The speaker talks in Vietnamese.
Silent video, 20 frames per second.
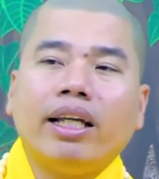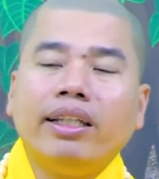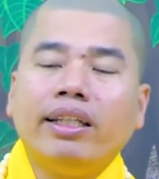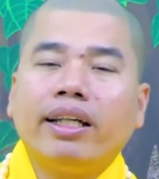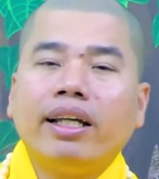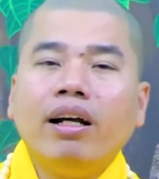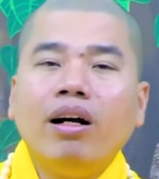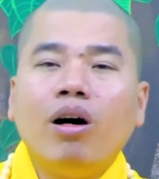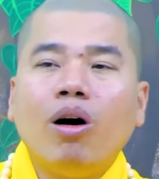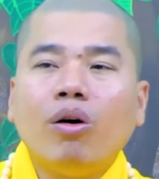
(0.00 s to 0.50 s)
Tại
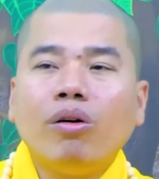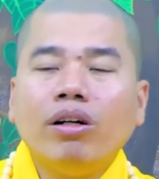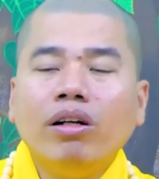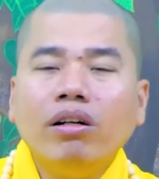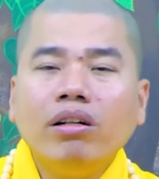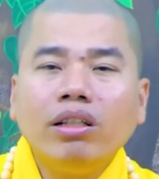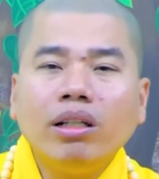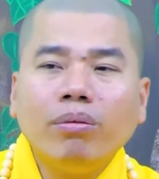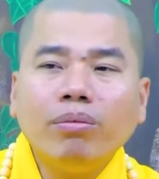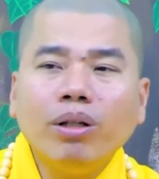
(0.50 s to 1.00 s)
vì cái hồ
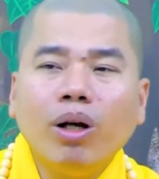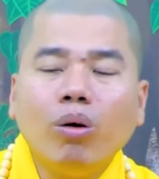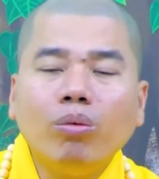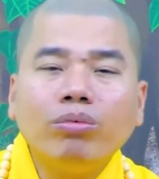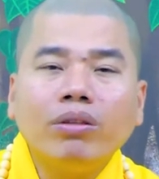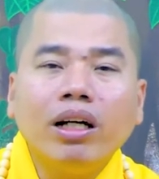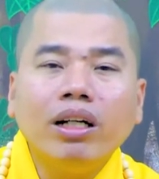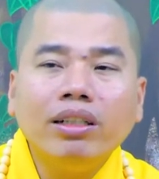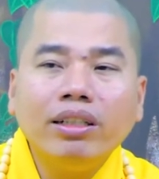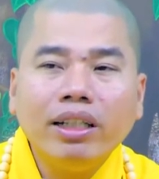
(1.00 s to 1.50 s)
nước giống như
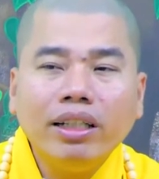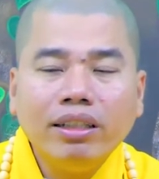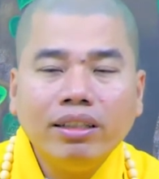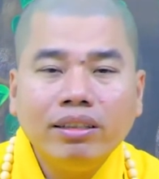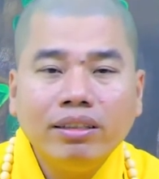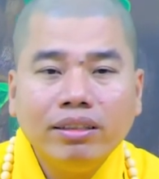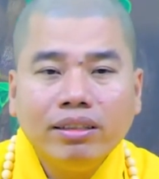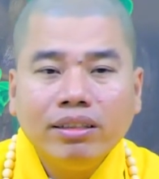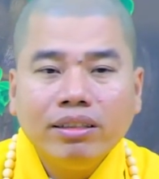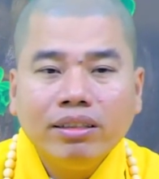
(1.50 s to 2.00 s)
ung thư đi,
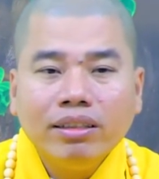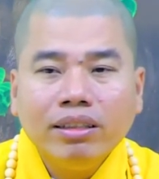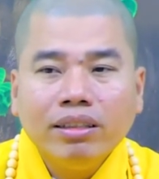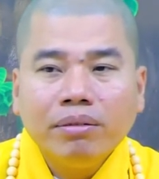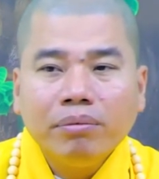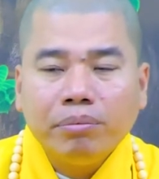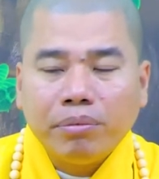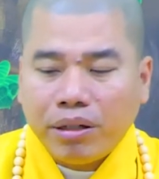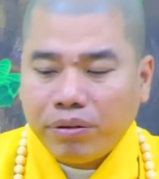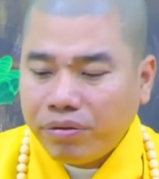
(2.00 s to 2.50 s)

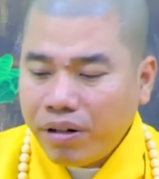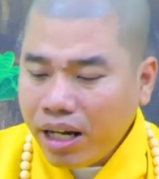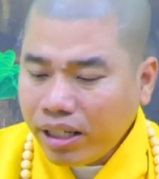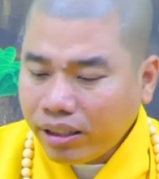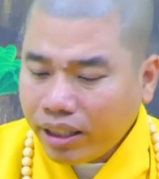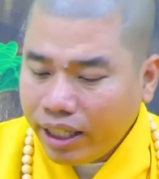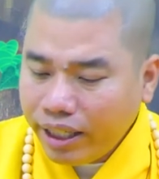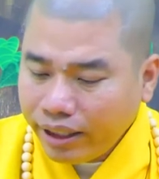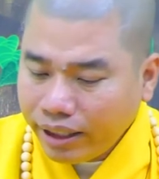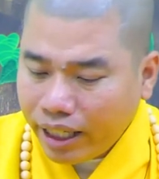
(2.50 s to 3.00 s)
mà
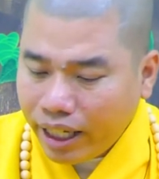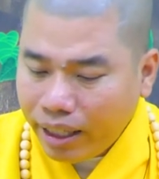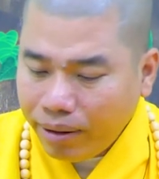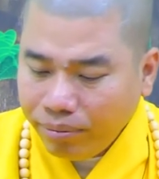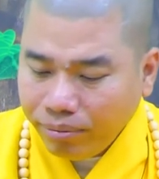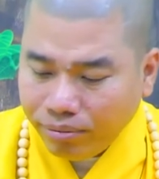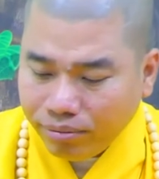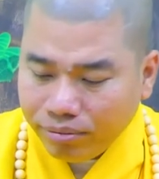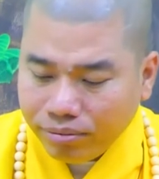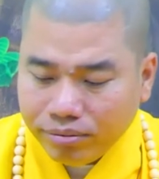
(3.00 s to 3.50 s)
phát thiện
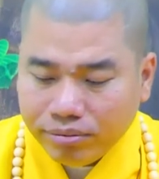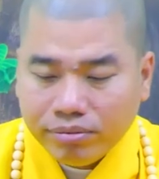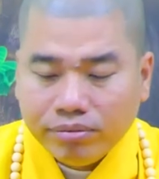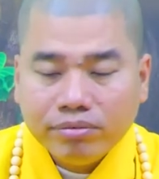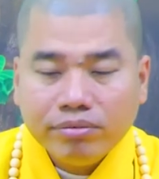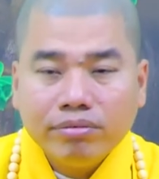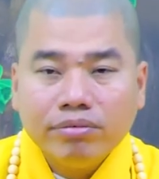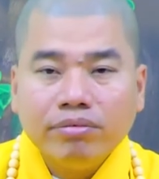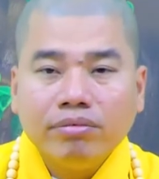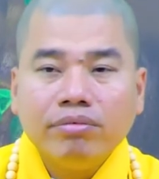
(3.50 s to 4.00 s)
niệm
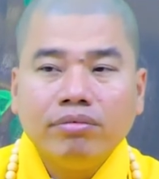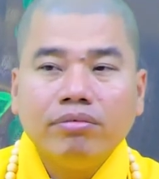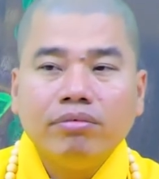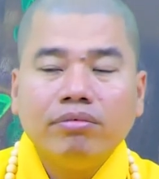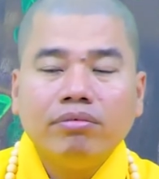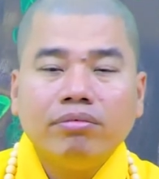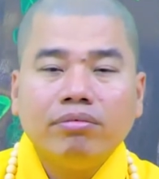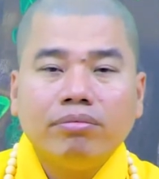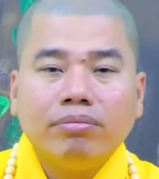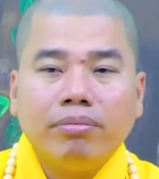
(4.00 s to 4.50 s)

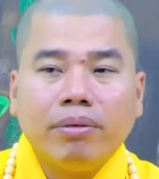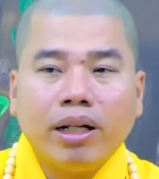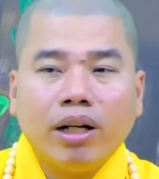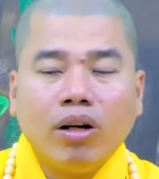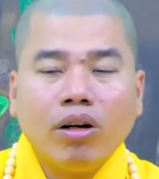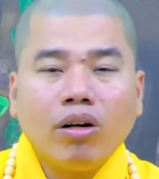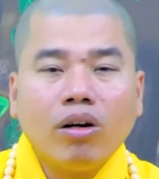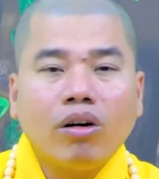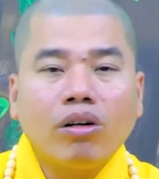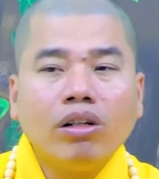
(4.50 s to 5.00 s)
mà
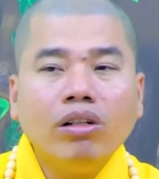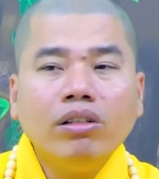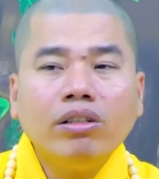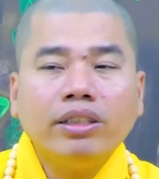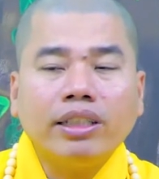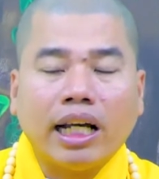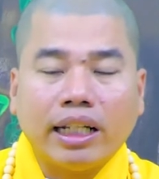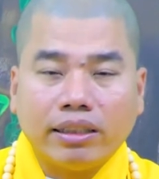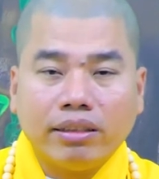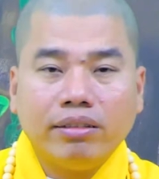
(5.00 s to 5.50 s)
nó còn
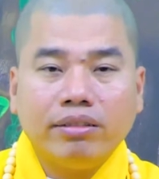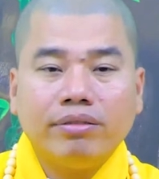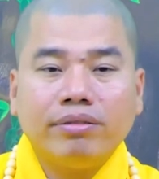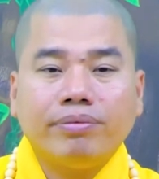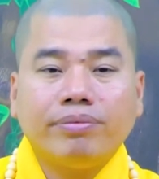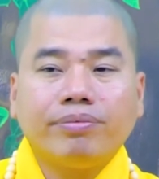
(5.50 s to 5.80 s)
nước sạch.